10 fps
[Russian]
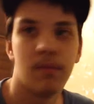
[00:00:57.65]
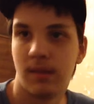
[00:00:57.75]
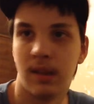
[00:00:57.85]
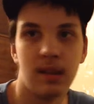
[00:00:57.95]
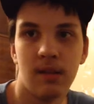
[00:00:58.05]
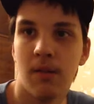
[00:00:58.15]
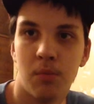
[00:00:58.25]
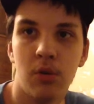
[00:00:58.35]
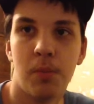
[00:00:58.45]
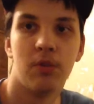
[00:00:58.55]
с этого
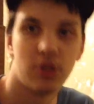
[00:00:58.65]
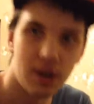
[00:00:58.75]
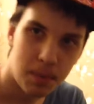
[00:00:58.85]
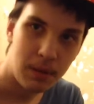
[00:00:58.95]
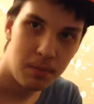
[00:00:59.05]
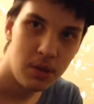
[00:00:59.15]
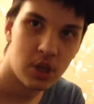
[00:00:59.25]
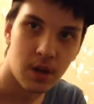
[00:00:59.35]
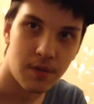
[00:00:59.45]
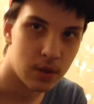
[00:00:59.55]
буду получать подписчиков.